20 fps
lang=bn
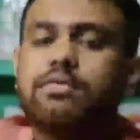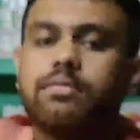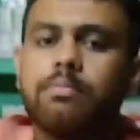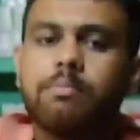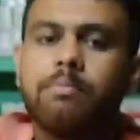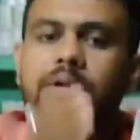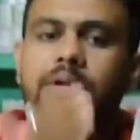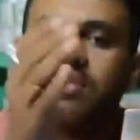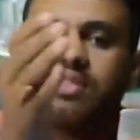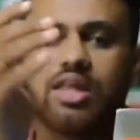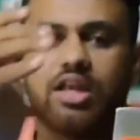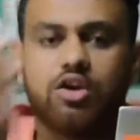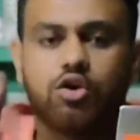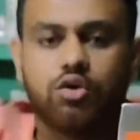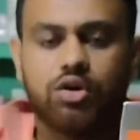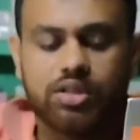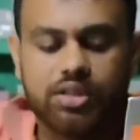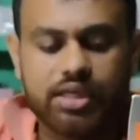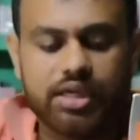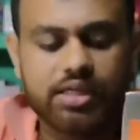মেনশান
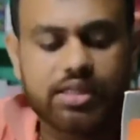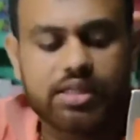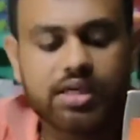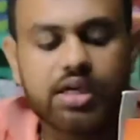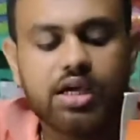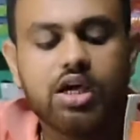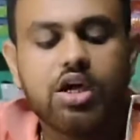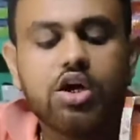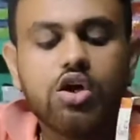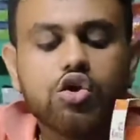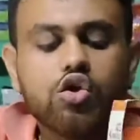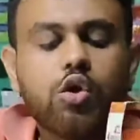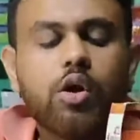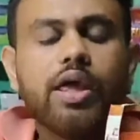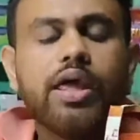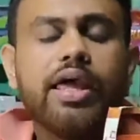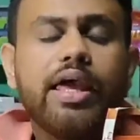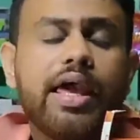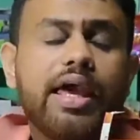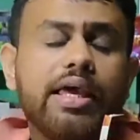করে দিয়েছে তো
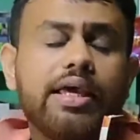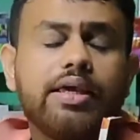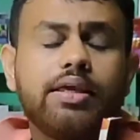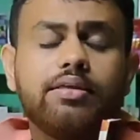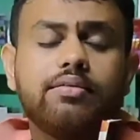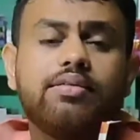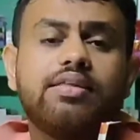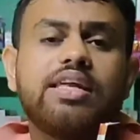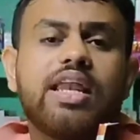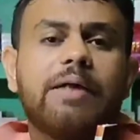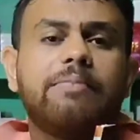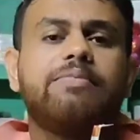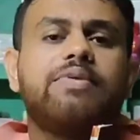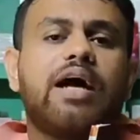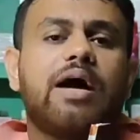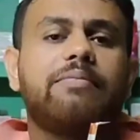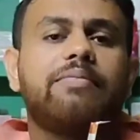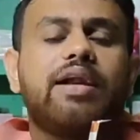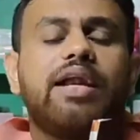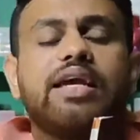এই সিরাপটা
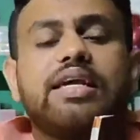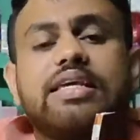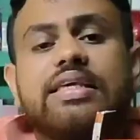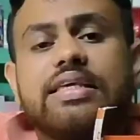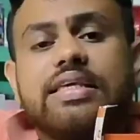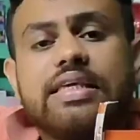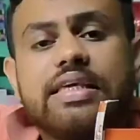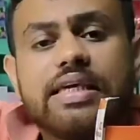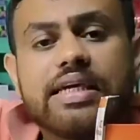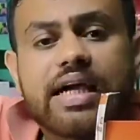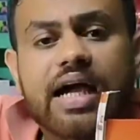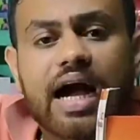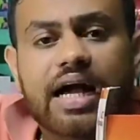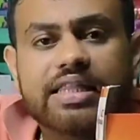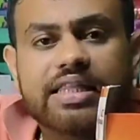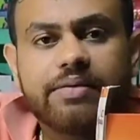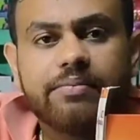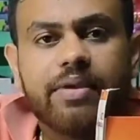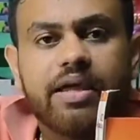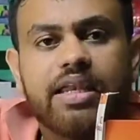আপনারা কি
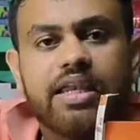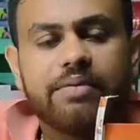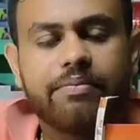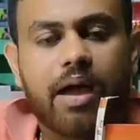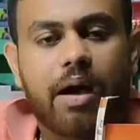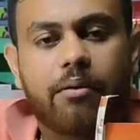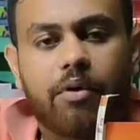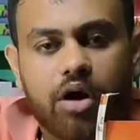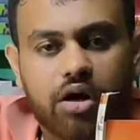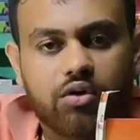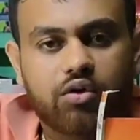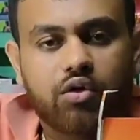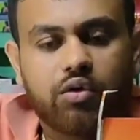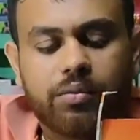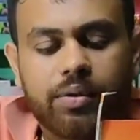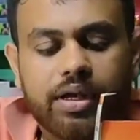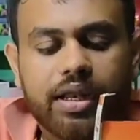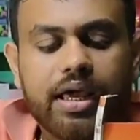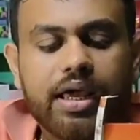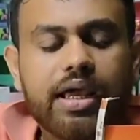কাজে মেনলি ব্যবহার
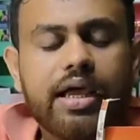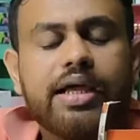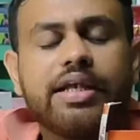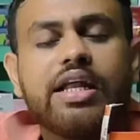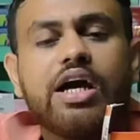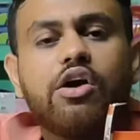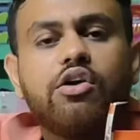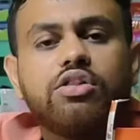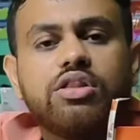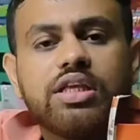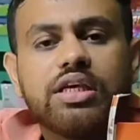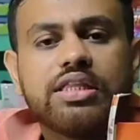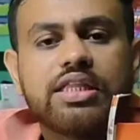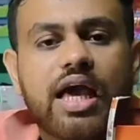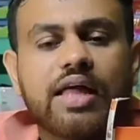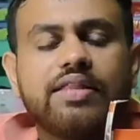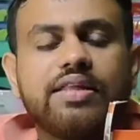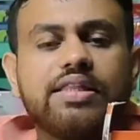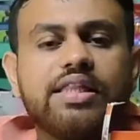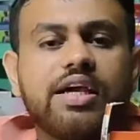করবেন এটা হচ্ছে
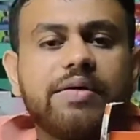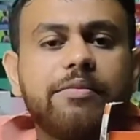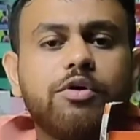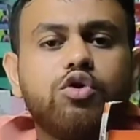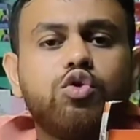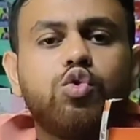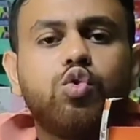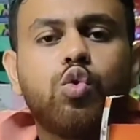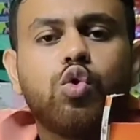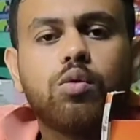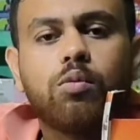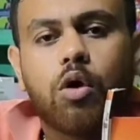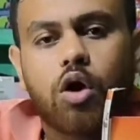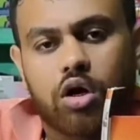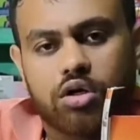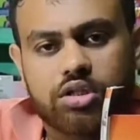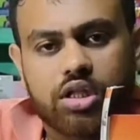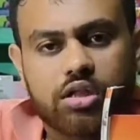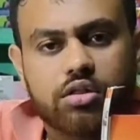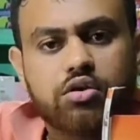যাদের দেখবেন
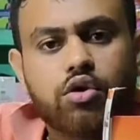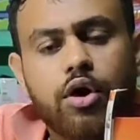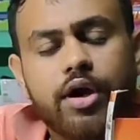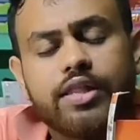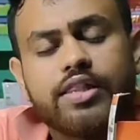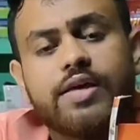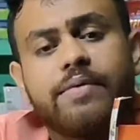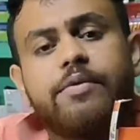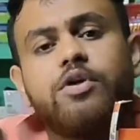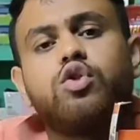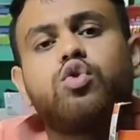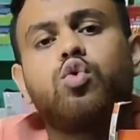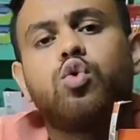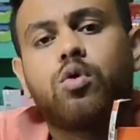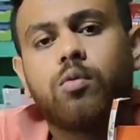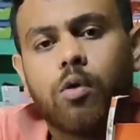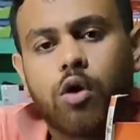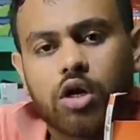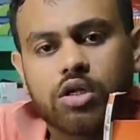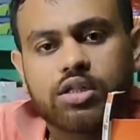দুর্বলতা শরীরে দেখবেন
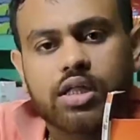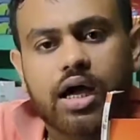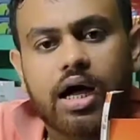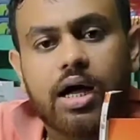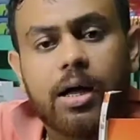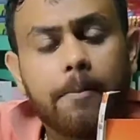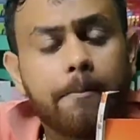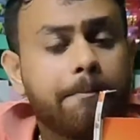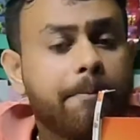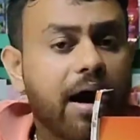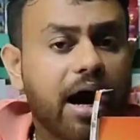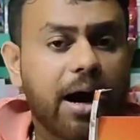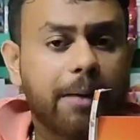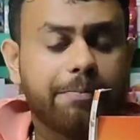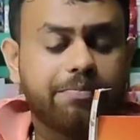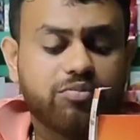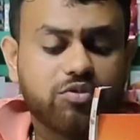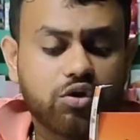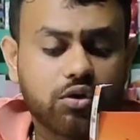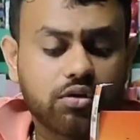দুর্বলতা ভাব
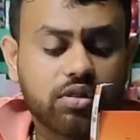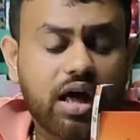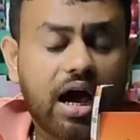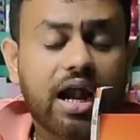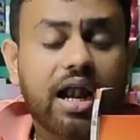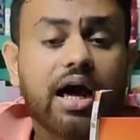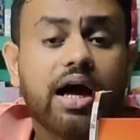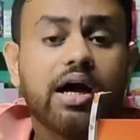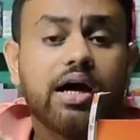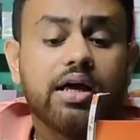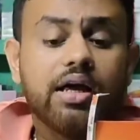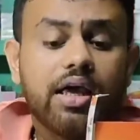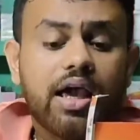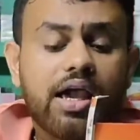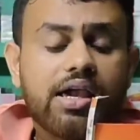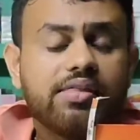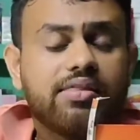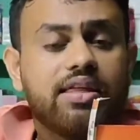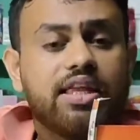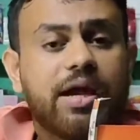তো সারা
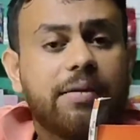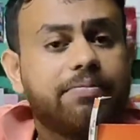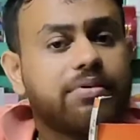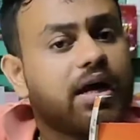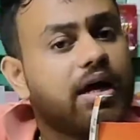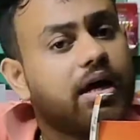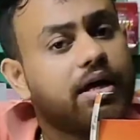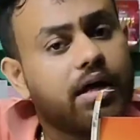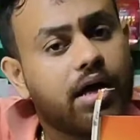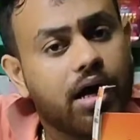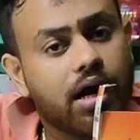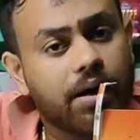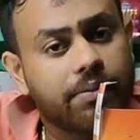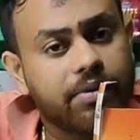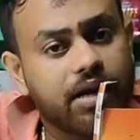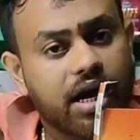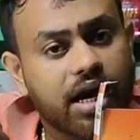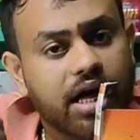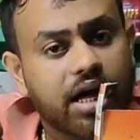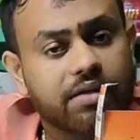এই সিরাপটা
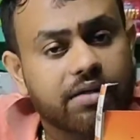আপনারা